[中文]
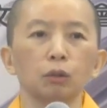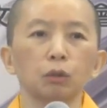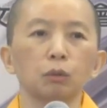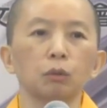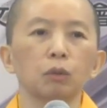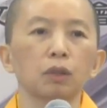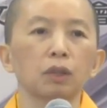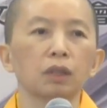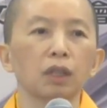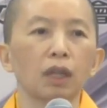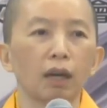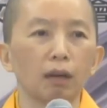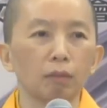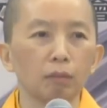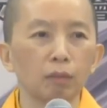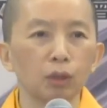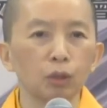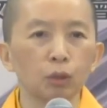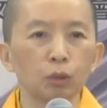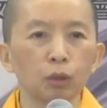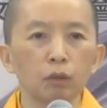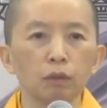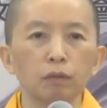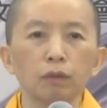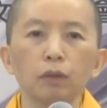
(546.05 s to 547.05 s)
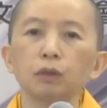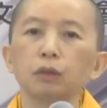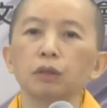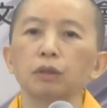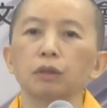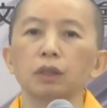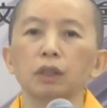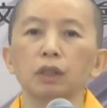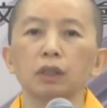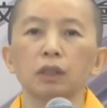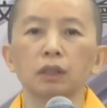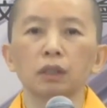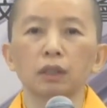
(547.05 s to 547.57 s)
如果是阿弥陀佛，
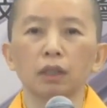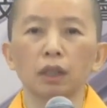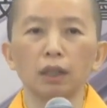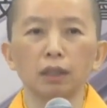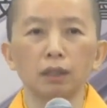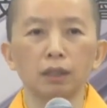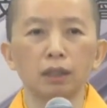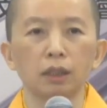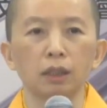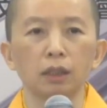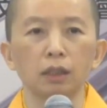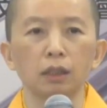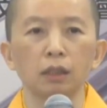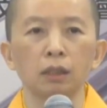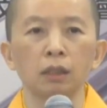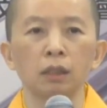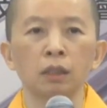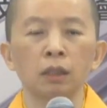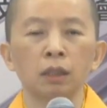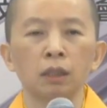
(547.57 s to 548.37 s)
就是“三”字